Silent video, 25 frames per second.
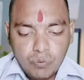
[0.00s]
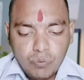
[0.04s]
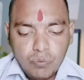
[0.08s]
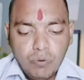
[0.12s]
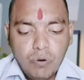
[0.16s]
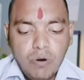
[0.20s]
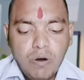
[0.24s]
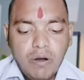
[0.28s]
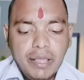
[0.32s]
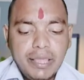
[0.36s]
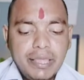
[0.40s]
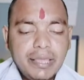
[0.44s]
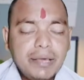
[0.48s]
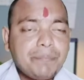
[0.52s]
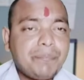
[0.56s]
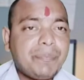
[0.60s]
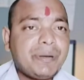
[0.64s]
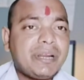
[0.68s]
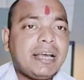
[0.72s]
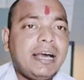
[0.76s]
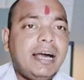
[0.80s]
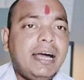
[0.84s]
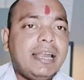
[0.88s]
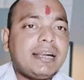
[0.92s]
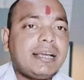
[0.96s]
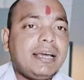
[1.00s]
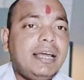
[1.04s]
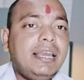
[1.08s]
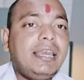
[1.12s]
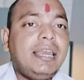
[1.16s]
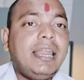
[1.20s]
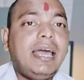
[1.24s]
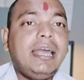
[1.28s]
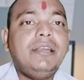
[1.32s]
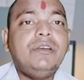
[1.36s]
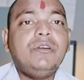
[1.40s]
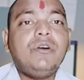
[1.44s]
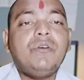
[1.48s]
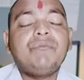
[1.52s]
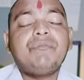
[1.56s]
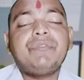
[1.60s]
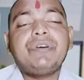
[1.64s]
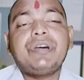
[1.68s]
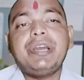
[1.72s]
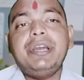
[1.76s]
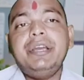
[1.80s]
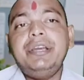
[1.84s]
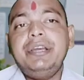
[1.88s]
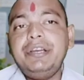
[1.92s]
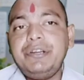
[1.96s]
वो एक प्रकार का लाइन ऑफ
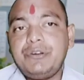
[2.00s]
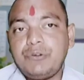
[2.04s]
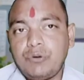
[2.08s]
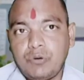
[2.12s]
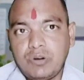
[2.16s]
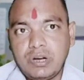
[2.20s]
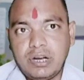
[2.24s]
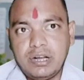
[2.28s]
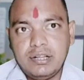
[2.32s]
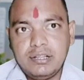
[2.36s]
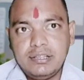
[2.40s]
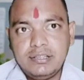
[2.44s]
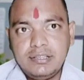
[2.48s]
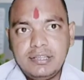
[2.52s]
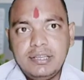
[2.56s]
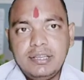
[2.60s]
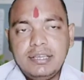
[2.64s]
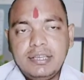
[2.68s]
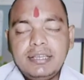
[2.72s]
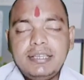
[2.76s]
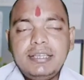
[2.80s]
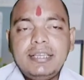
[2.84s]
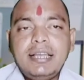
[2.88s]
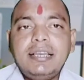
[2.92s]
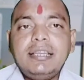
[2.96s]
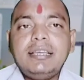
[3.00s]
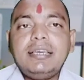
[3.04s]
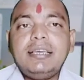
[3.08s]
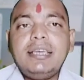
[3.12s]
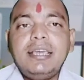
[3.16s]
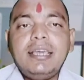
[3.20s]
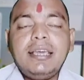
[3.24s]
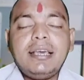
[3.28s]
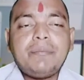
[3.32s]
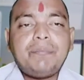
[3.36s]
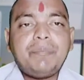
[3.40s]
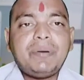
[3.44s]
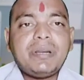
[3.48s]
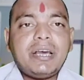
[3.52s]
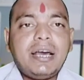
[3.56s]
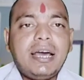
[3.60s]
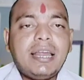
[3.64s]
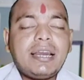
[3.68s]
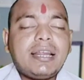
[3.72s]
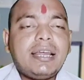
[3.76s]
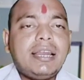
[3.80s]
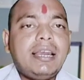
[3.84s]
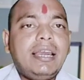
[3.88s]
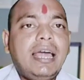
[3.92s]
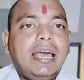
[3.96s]
क्रेडिट होगा यानी कि एक
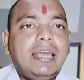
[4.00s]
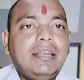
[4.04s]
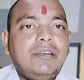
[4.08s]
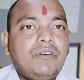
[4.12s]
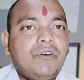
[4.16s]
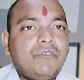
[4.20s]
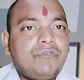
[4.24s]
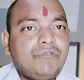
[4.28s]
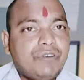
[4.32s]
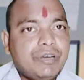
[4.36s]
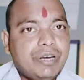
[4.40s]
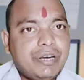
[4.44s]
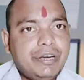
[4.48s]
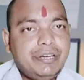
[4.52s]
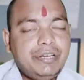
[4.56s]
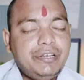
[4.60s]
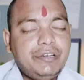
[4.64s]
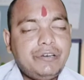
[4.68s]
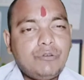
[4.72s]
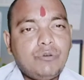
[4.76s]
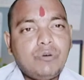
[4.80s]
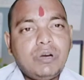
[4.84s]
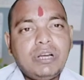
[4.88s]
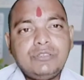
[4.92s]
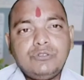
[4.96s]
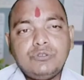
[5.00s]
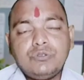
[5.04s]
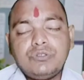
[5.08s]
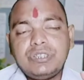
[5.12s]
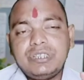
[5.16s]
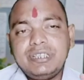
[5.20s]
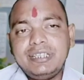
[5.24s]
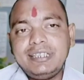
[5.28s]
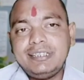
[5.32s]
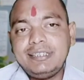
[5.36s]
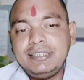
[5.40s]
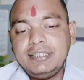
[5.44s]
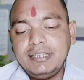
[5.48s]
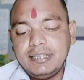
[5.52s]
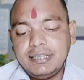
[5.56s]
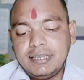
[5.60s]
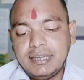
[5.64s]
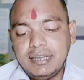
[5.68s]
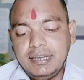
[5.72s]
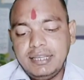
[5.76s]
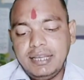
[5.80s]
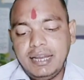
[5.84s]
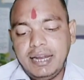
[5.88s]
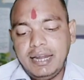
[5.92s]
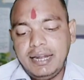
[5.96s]
प्रकार का लाइन ऑफ क्रेडिट होगा जो 30 दिन
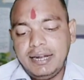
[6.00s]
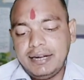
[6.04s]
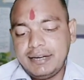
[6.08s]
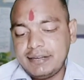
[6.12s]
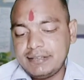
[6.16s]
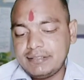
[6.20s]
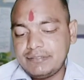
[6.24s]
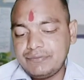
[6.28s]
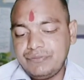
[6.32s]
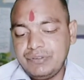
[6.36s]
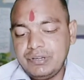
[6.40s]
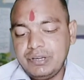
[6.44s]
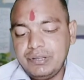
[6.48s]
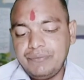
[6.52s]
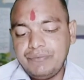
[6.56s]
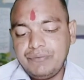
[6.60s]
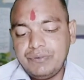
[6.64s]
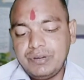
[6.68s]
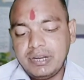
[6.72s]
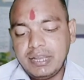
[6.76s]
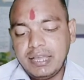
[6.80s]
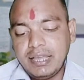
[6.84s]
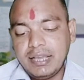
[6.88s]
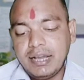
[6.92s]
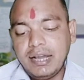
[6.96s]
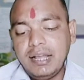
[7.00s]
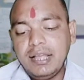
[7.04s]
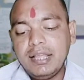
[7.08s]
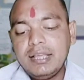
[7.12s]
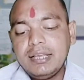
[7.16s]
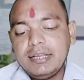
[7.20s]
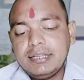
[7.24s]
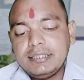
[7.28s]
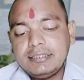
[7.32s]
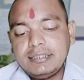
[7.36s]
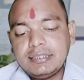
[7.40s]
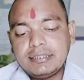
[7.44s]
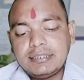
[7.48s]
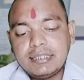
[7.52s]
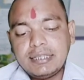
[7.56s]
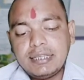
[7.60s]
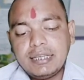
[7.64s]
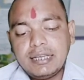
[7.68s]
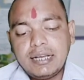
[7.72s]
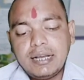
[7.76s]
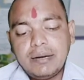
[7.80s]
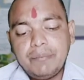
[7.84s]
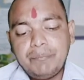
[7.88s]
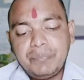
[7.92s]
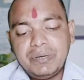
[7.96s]
के लिए इंटरेस्ट फ्री रहेगा जैसे
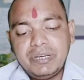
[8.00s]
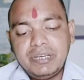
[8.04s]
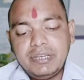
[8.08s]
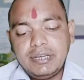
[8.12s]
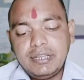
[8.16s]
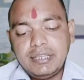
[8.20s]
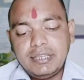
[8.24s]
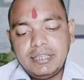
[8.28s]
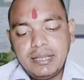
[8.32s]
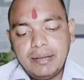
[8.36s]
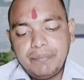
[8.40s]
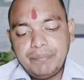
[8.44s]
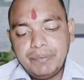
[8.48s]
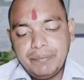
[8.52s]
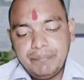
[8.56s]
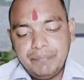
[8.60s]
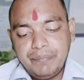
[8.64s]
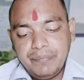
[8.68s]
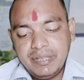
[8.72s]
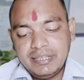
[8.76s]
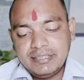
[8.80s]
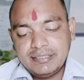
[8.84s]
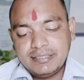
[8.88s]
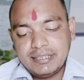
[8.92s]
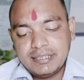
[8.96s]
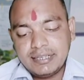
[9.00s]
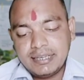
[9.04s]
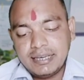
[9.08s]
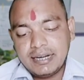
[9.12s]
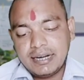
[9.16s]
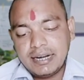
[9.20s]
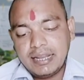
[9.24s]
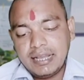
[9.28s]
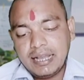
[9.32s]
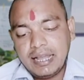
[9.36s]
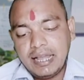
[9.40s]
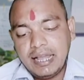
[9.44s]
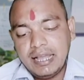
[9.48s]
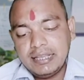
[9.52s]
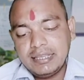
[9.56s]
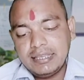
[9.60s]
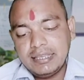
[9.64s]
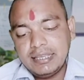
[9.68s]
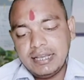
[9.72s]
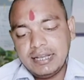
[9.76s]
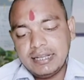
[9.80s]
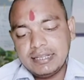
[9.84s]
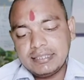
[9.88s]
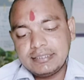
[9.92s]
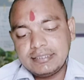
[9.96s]
कि कंपनी ने यहाँ पे मेंशन कर रखा है
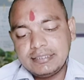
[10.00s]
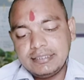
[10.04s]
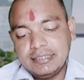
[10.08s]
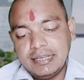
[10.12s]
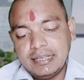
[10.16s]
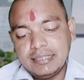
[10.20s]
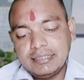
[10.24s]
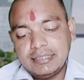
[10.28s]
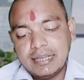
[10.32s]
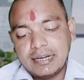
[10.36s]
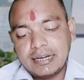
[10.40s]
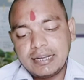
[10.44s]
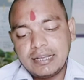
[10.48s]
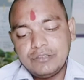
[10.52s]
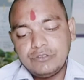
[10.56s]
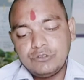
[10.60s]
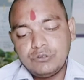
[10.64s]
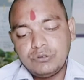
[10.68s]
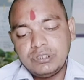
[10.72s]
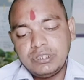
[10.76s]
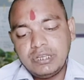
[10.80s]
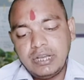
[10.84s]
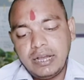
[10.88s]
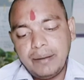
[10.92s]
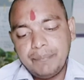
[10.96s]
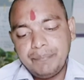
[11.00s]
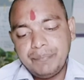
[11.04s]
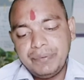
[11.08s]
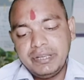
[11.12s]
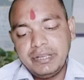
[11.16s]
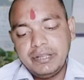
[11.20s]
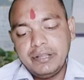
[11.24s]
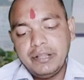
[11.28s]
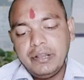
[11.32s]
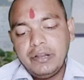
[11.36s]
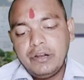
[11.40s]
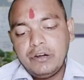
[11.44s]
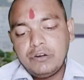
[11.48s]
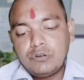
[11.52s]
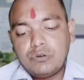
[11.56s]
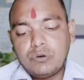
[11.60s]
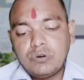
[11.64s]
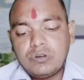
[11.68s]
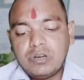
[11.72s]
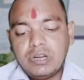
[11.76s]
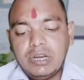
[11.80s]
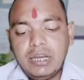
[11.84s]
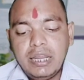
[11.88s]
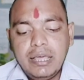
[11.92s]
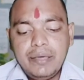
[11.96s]
कि अस्सी हज़ार का जो यहाँ पे
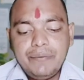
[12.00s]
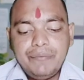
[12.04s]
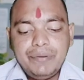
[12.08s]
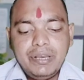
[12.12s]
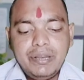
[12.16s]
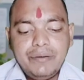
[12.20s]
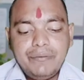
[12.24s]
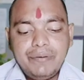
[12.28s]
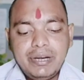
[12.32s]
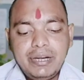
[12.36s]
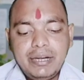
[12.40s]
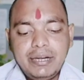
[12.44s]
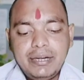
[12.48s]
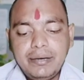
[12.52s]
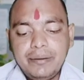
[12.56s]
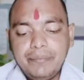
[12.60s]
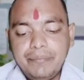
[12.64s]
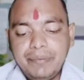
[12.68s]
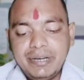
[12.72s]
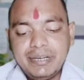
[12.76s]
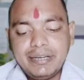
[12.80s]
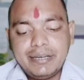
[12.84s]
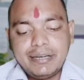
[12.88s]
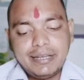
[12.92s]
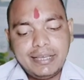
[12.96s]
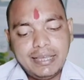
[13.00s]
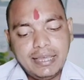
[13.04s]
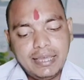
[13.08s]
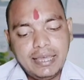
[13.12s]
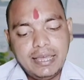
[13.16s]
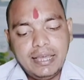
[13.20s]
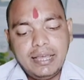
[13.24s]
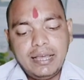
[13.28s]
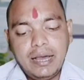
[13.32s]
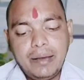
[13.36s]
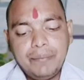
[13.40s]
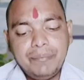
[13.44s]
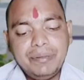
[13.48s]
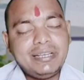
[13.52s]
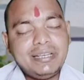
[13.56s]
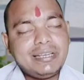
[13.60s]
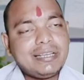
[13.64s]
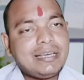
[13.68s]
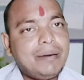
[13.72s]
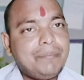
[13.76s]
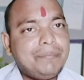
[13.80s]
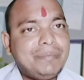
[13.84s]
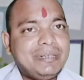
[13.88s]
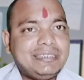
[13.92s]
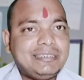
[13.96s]
टोटल अवेलेबल लिमिट है अभी
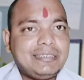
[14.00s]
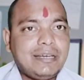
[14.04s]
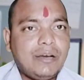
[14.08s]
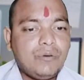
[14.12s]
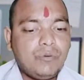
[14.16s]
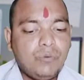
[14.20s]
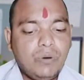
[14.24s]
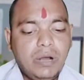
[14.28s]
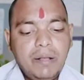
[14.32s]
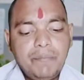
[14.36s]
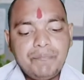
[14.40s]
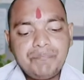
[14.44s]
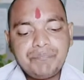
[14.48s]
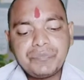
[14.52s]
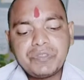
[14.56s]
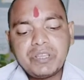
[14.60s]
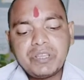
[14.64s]
इनका बचा हुआ